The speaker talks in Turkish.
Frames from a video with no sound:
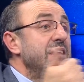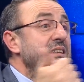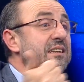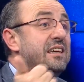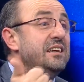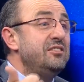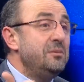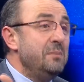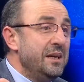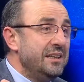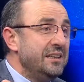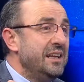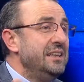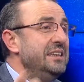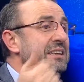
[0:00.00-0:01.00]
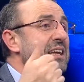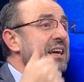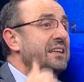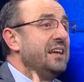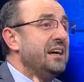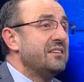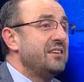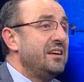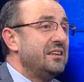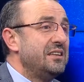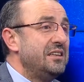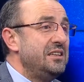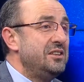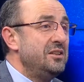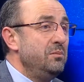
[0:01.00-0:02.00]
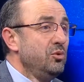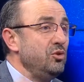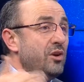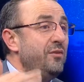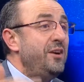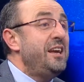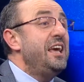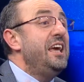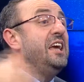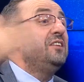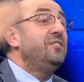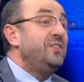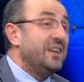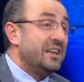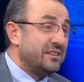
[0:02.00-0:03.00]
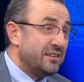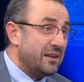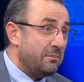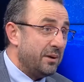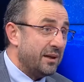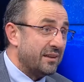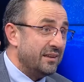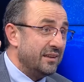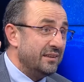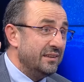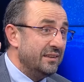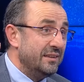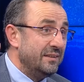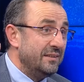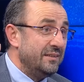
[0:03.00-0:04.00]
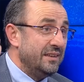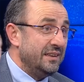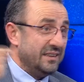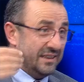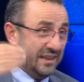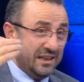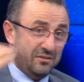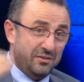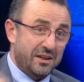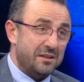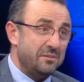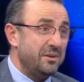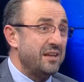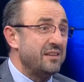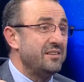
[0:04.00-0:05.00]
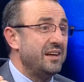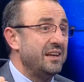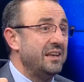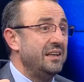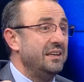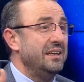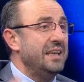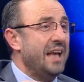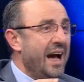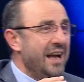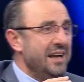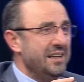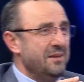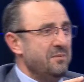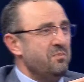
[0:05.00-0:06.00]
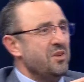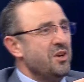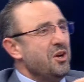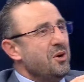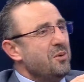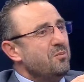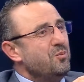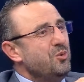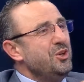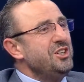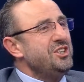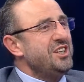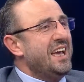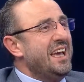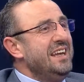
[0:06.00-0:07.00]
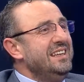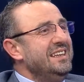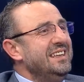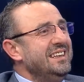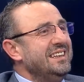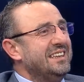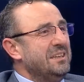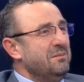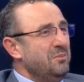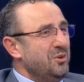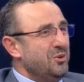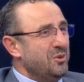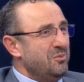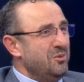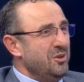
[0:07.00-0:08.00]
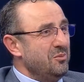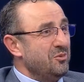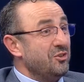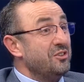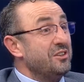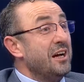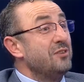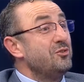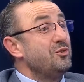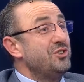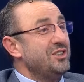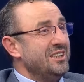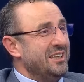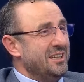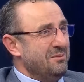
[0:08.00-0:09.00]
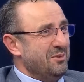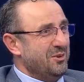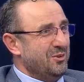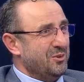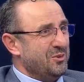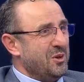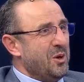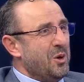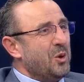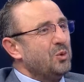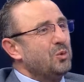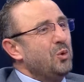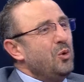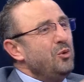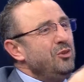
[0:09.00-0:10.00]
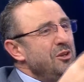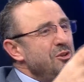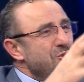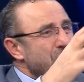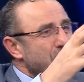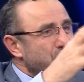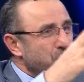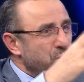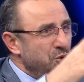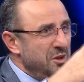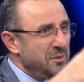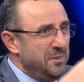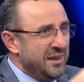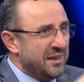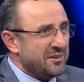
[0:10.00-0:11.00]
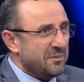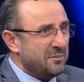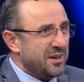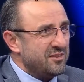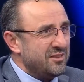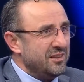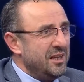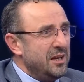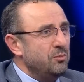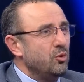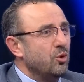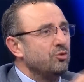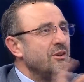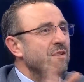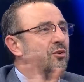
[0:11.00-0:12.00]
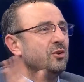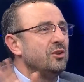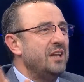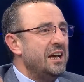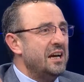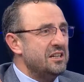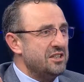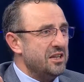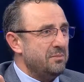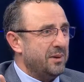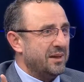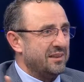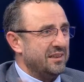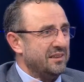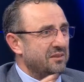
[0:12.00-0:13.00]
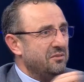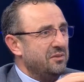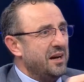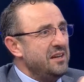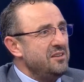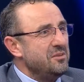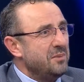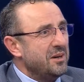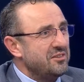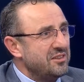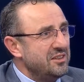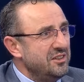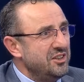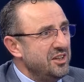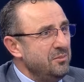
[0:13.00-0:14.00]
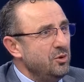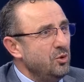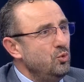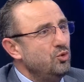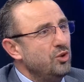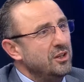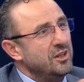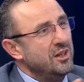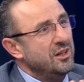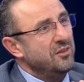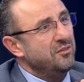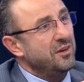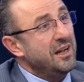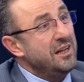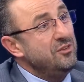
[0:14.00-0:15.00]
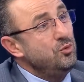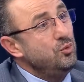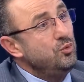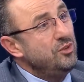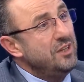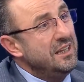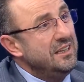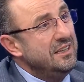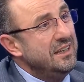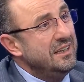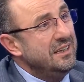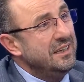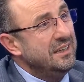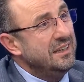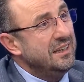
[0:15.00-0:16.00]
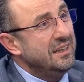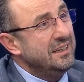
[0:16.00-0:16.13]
Kesime giden inek de azaldığı için bu sefer et fiyatı da patladı. Şimdi et fiyatı biraz daha geri. Yani bu işi en iyi kim biliyor biliyor musunuz? Tansu Çiller biliyor. 93'te suni piyasa baskılayıp 94'te her şey patladı. Faizi baskılayacağım diye 3 ayda faizi %50 e, e,